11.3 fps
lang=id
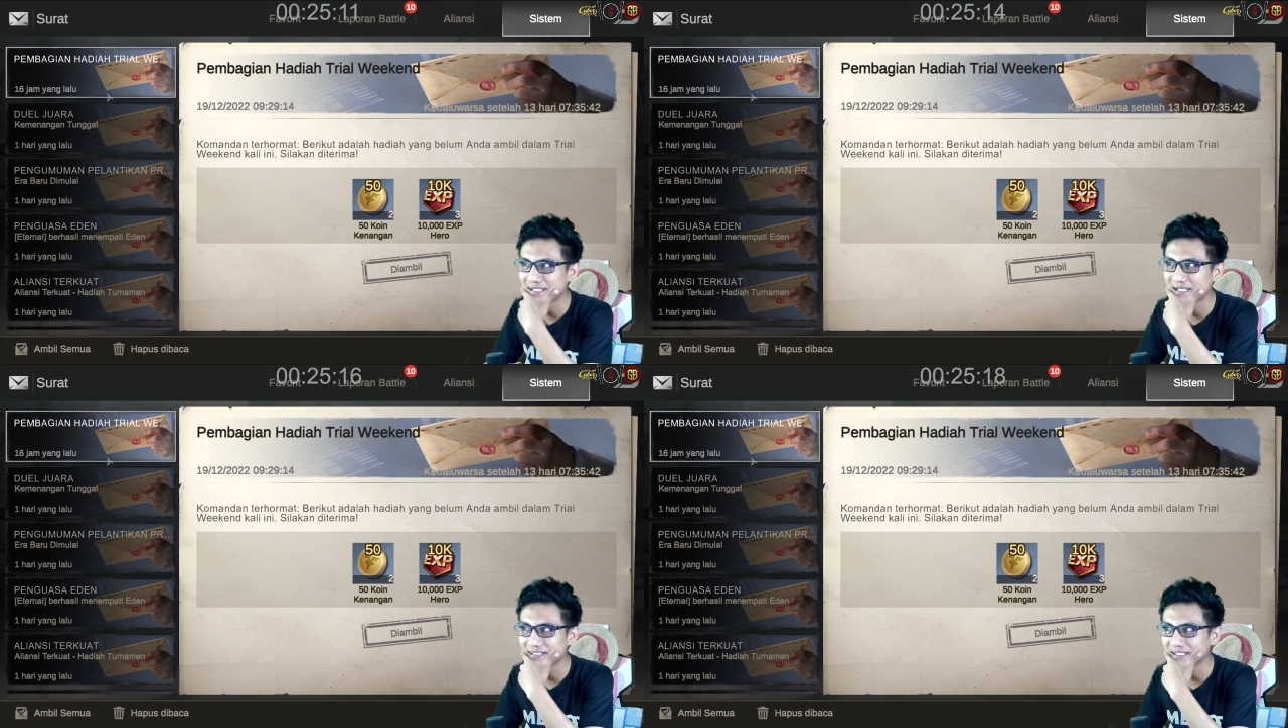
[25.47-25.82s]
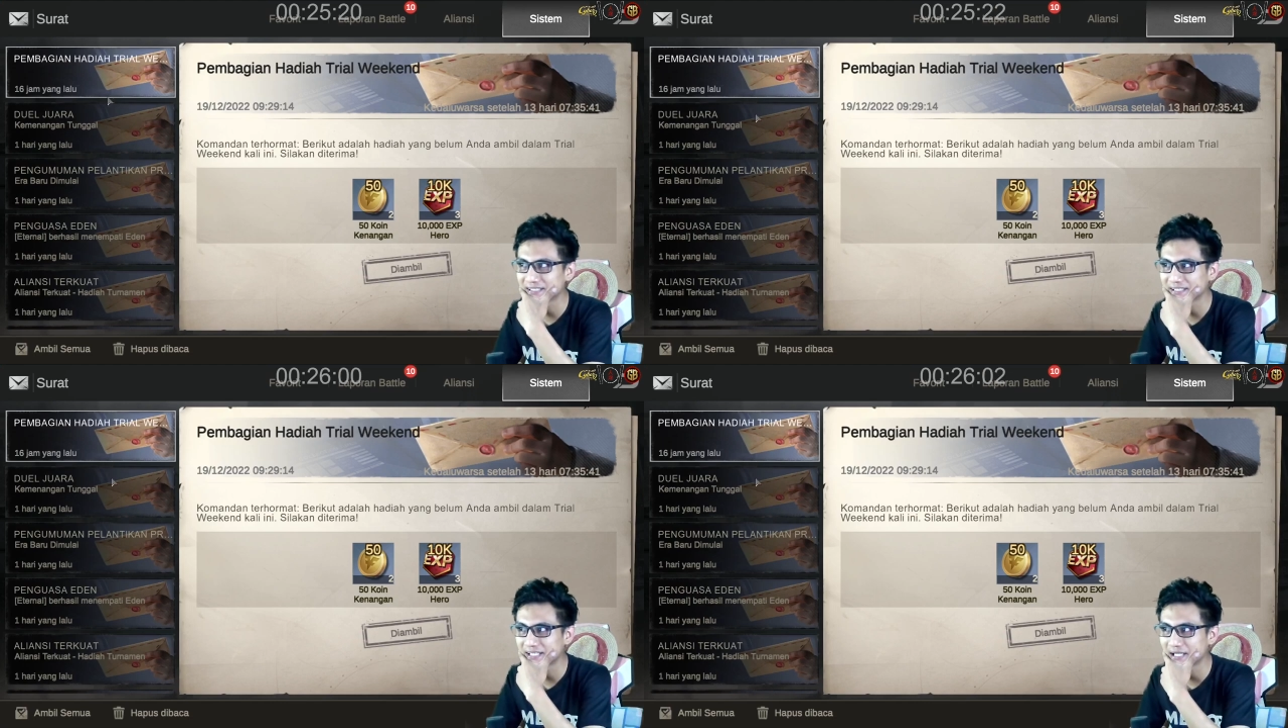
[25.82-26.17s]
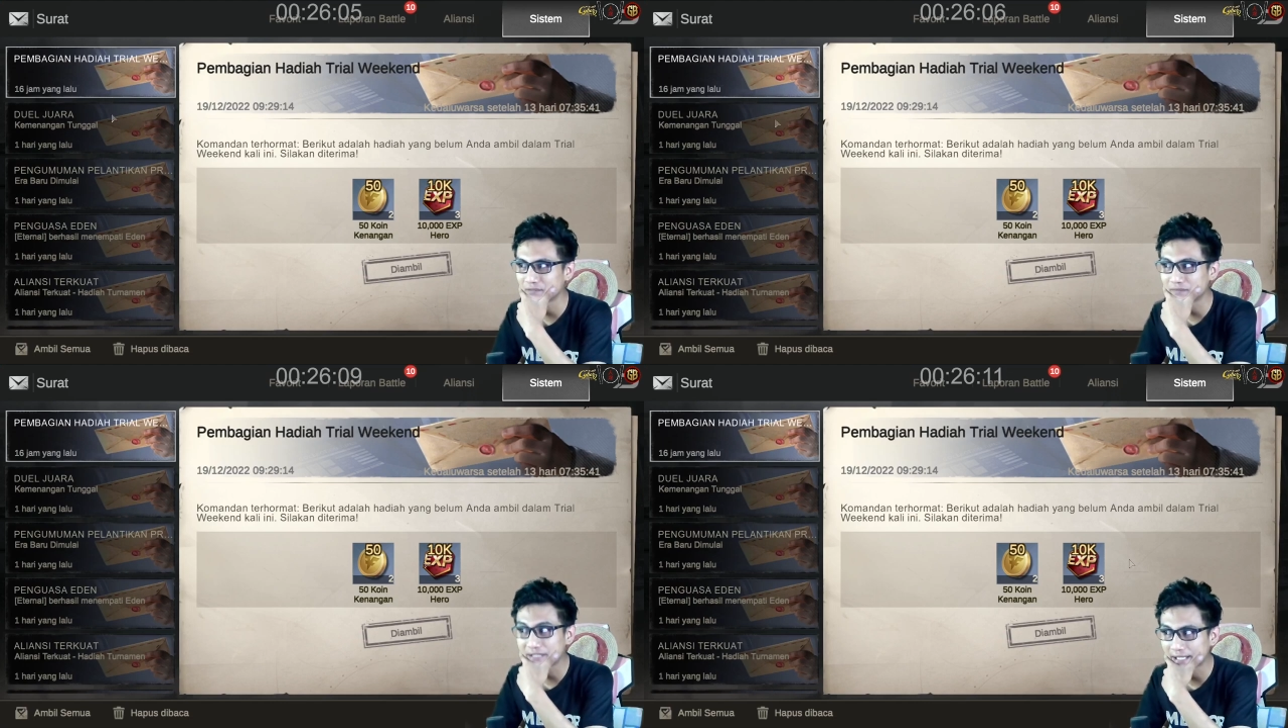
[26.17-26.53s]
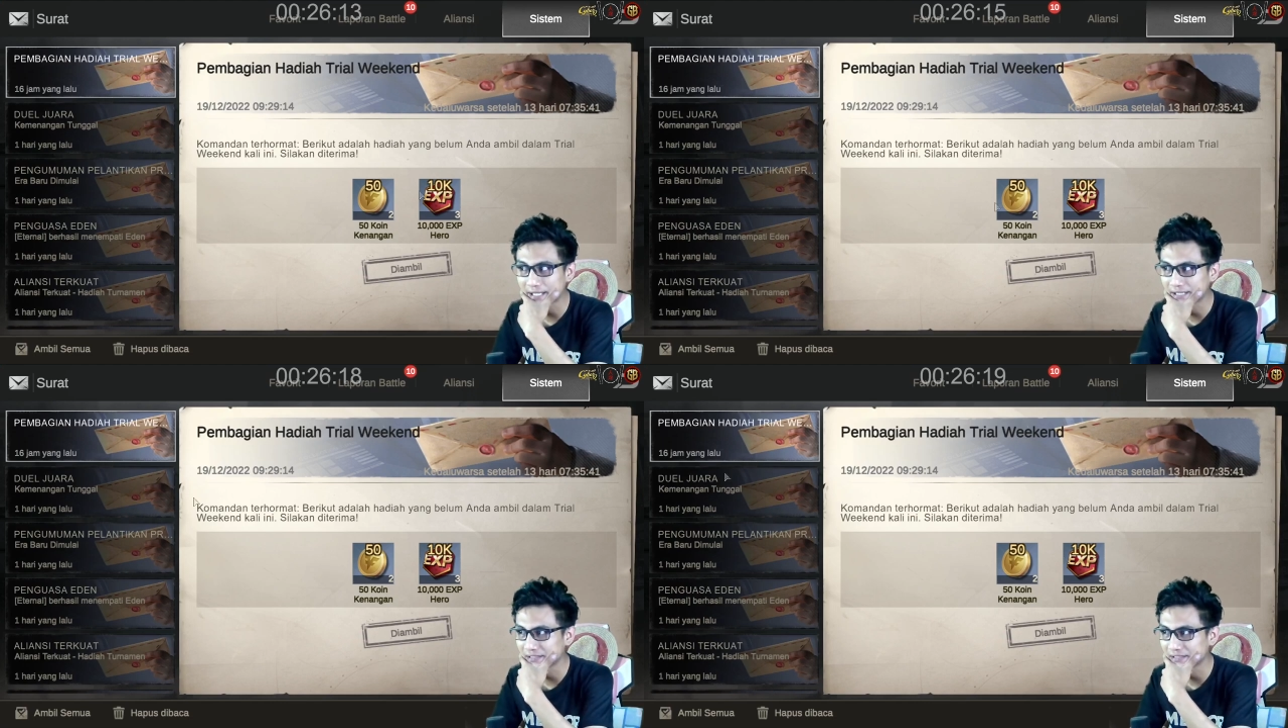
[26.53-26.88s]
hadiah trial
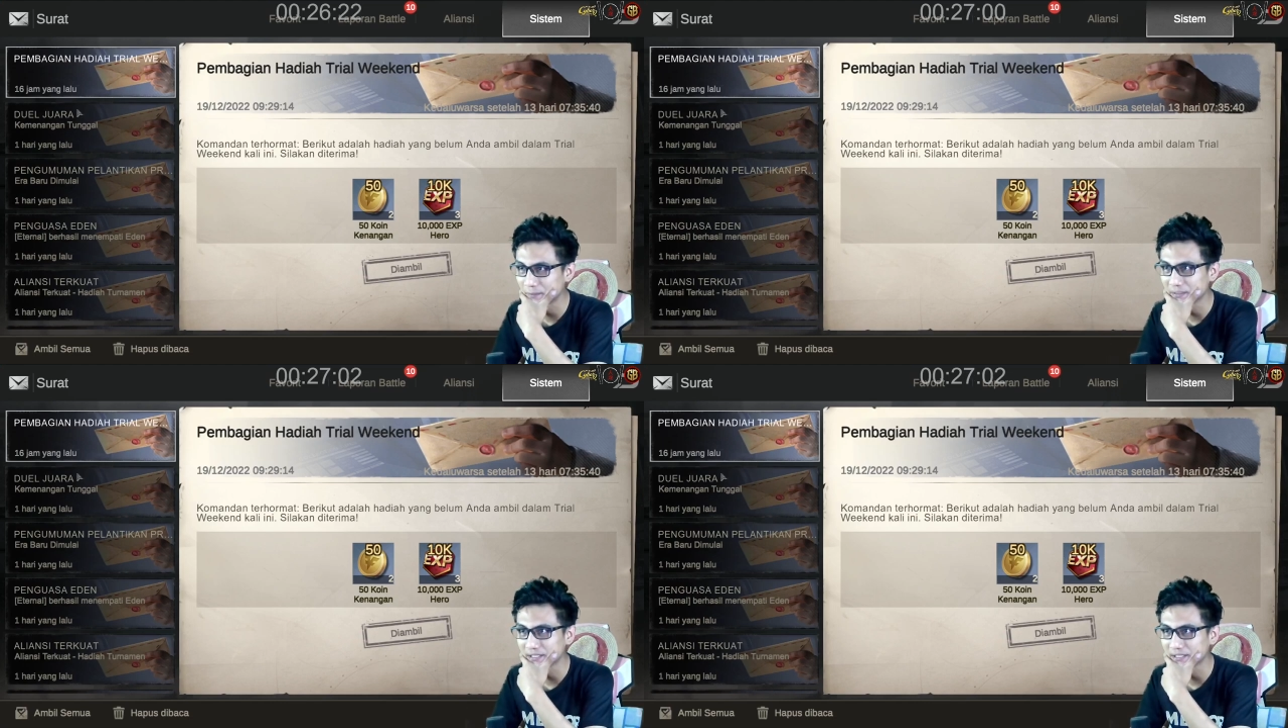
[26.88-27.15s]
weekend dapat